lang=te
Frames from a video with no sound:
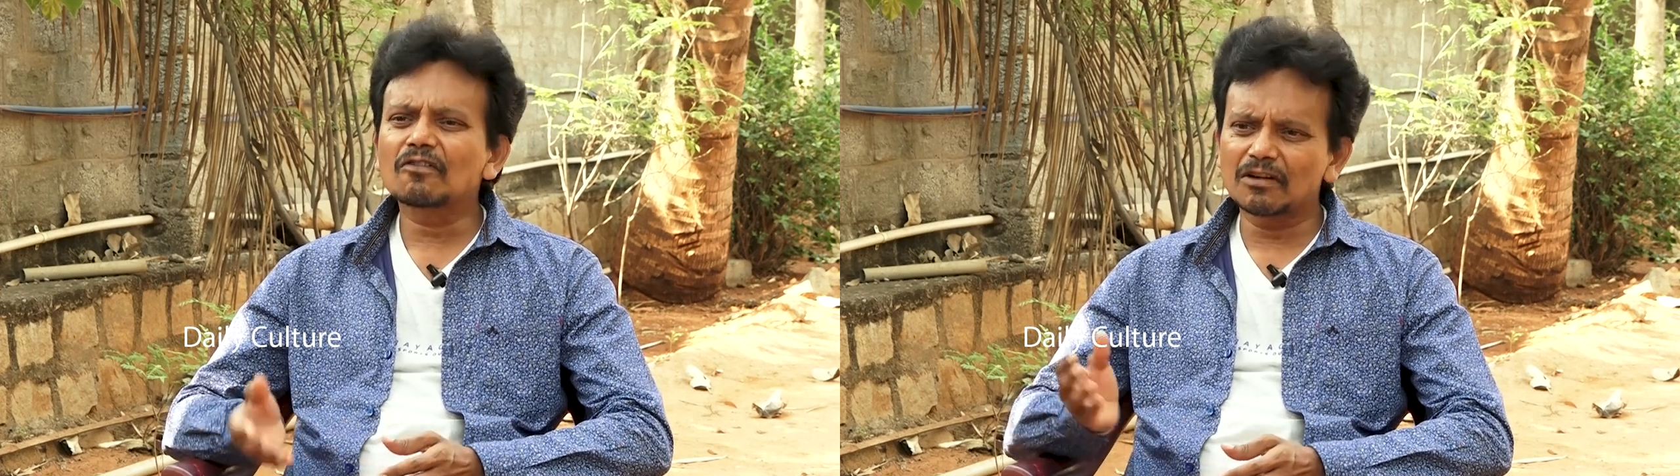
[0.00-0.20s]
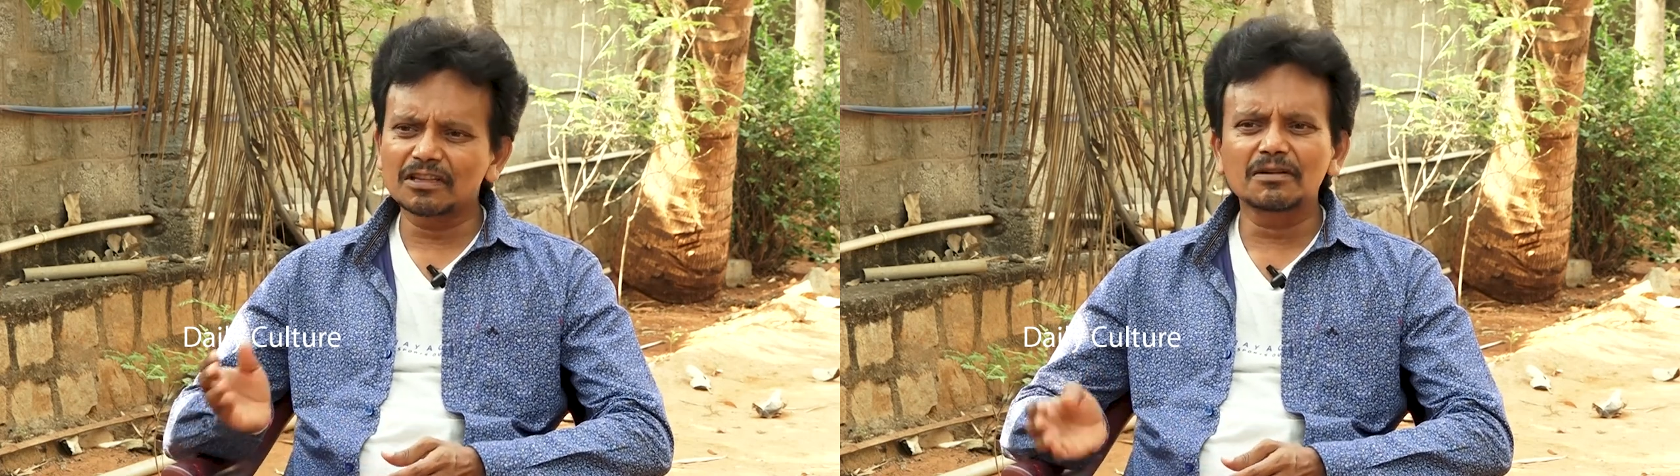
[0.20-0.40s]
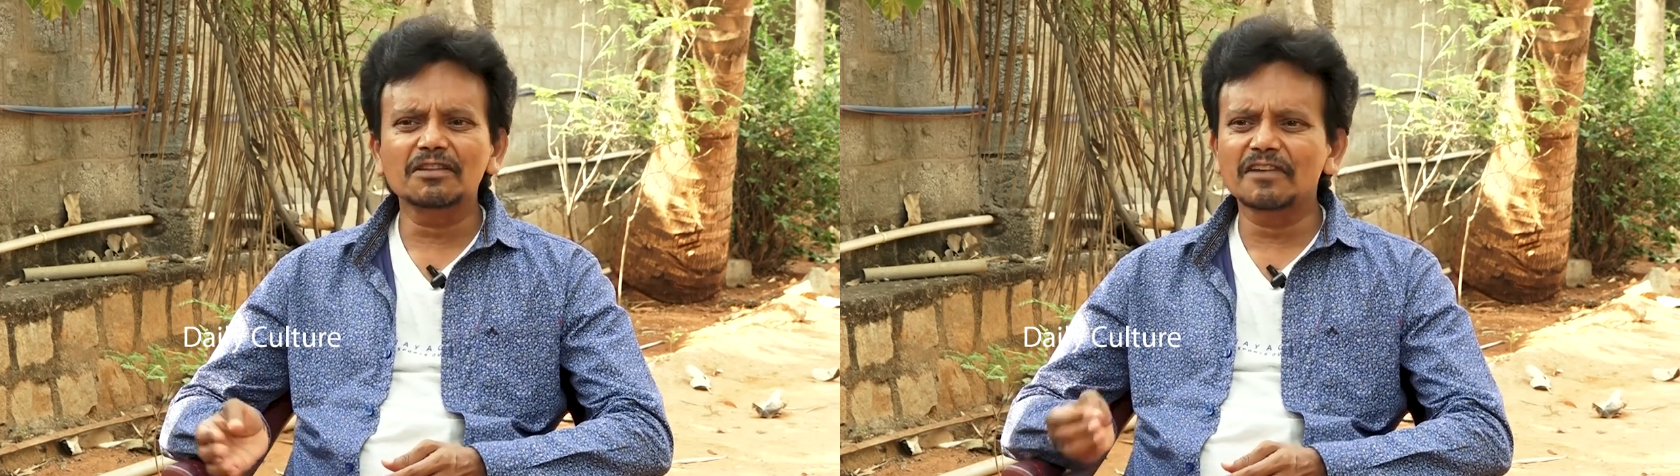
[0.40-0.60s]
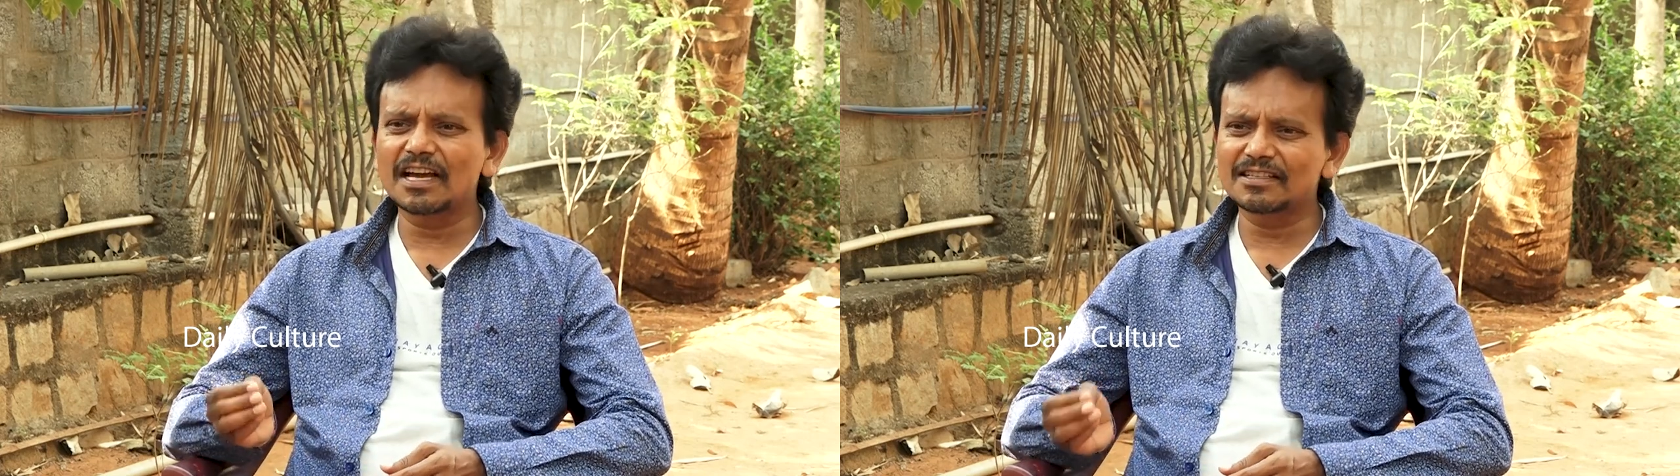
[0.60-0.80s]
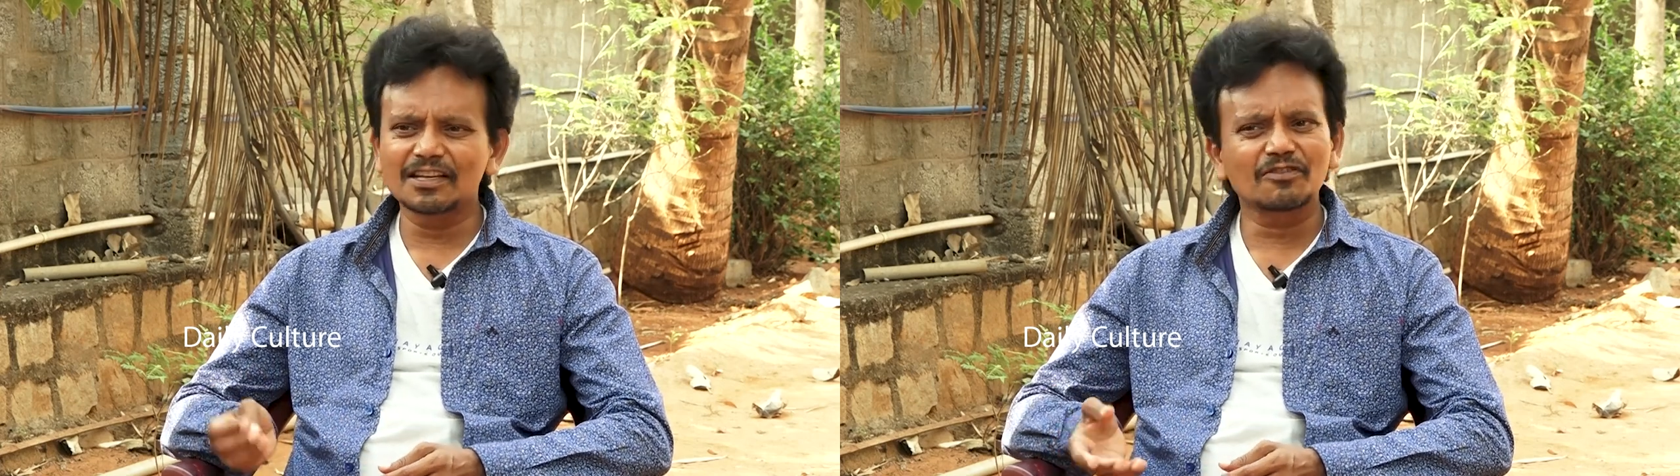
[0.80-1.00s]
కొంతమంది
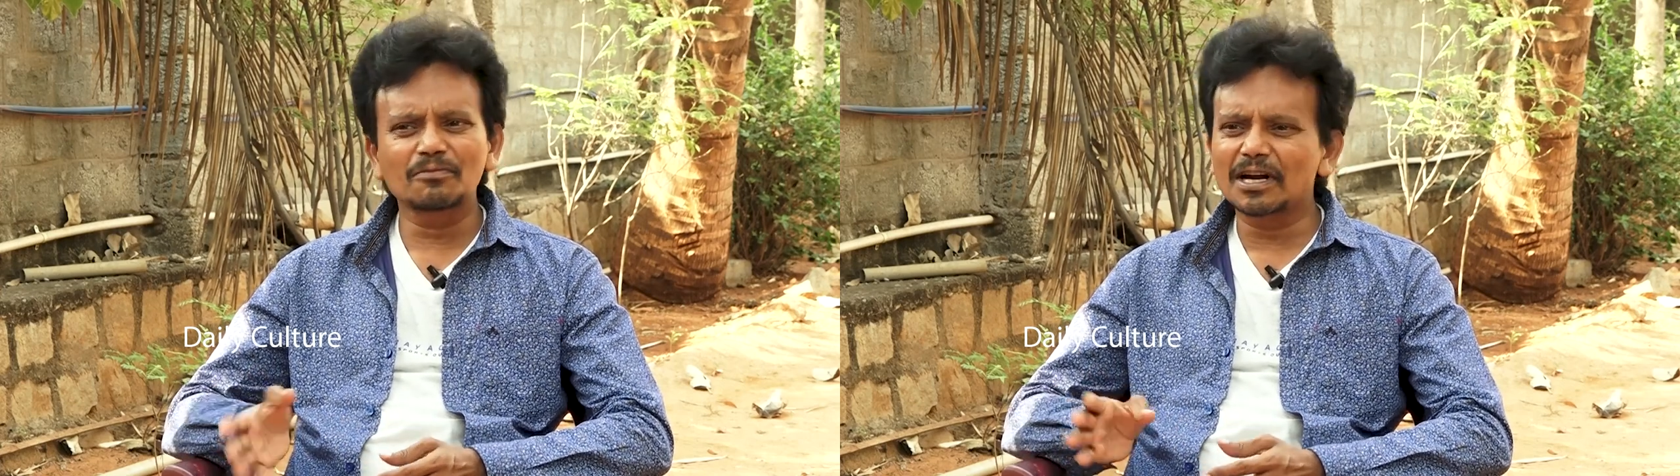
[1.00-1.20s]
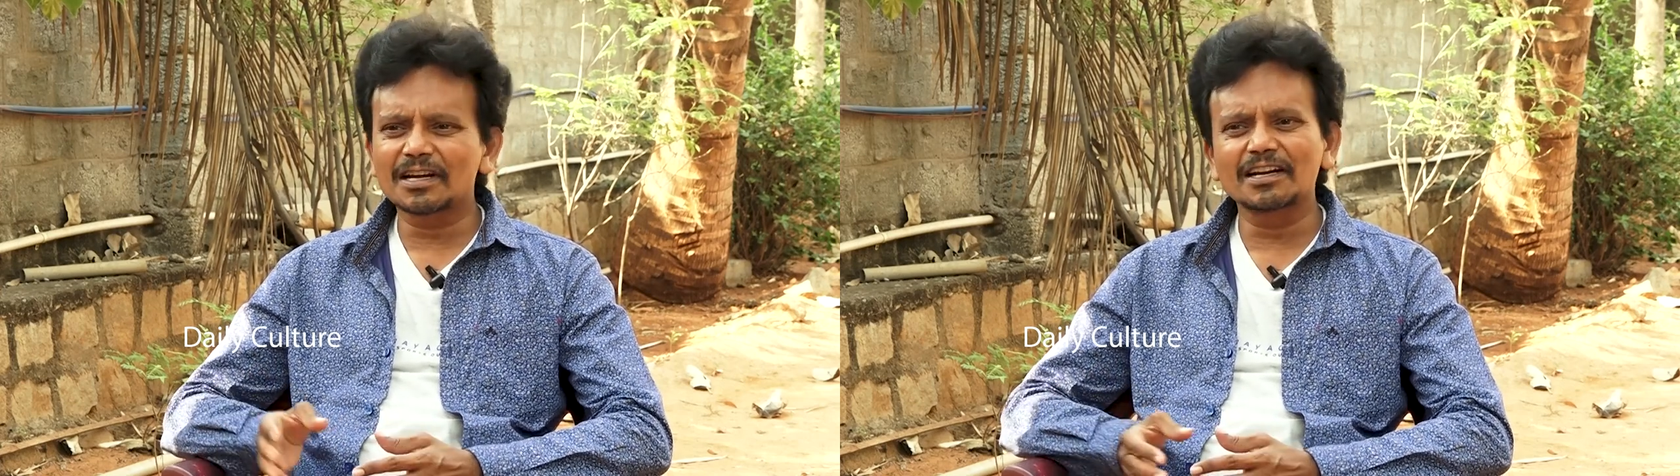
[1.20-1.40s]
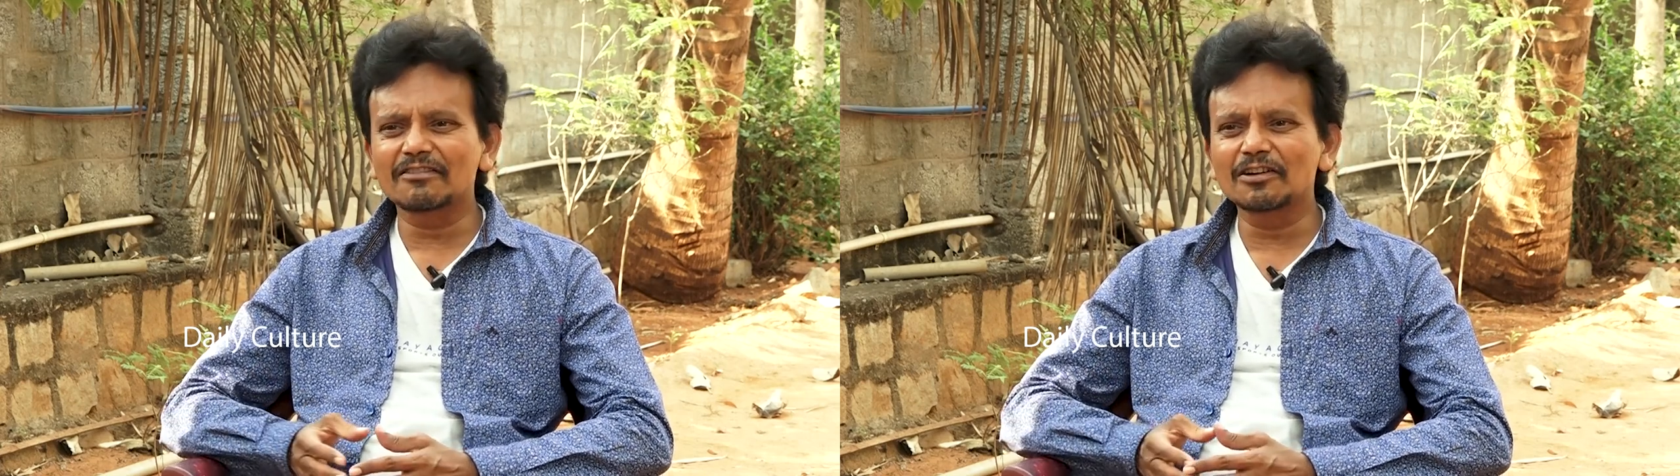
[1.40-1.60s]
ఫ్యాన్స్ ఏదో మాట్లాడే